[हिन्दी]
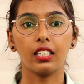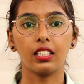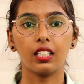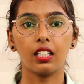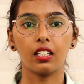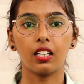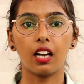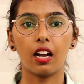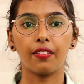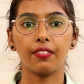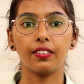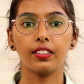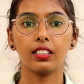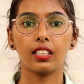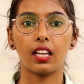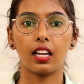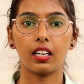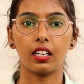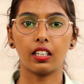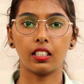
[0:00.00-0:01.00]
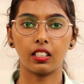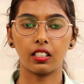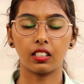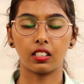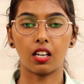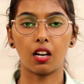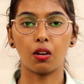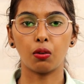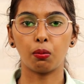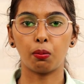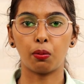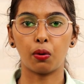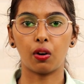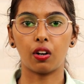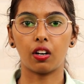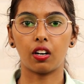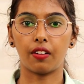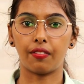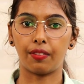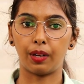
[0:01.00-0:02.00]
आजकल काफ़ी सारे डिस्काउंट
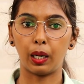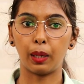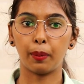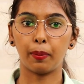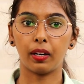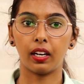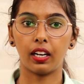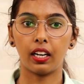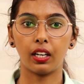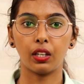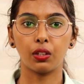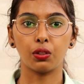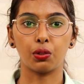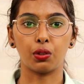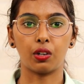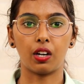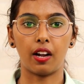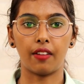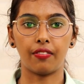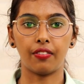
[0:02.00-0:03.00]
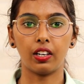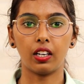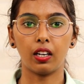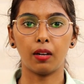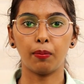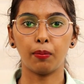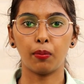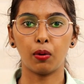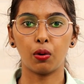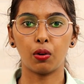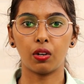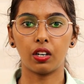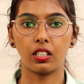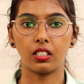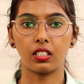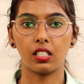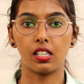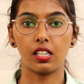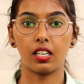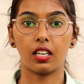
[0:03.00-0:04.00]
ब्रोकर अवेलेबल हैं जो काफ़ी कम
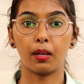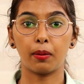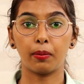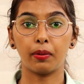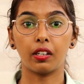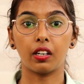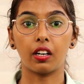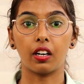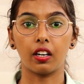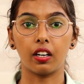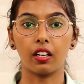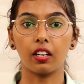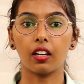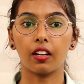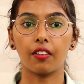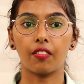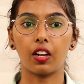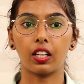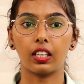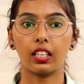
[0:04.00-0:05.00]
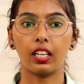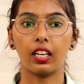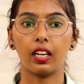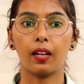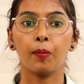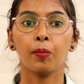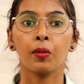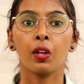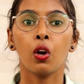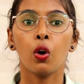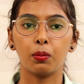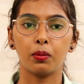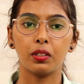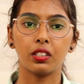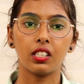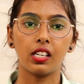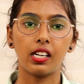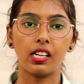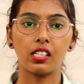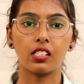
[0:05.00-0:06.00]
ब्रोकरेज लेकर भी ट्रेडिंग करवाते हैं
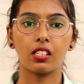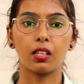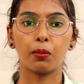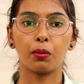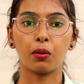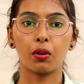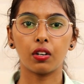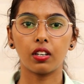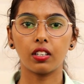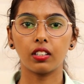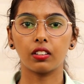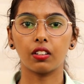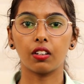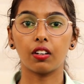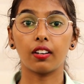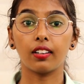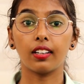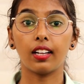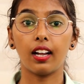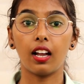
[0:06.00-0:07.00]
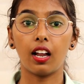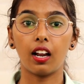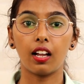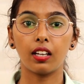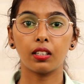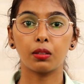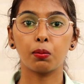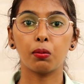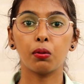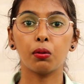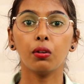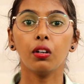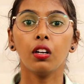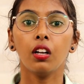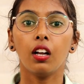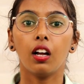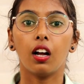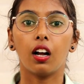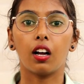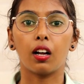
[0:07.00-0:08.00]
उनमें से एंजल ब्रोकिंग जरोदा एलाइस
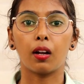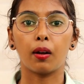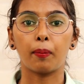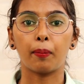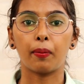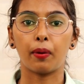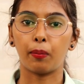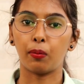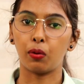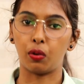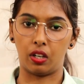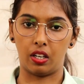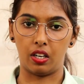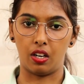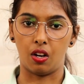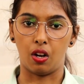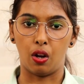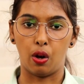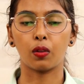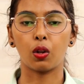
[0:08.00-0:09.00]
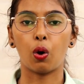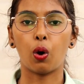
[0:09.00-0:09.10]
ब्लू प्रमुख हैं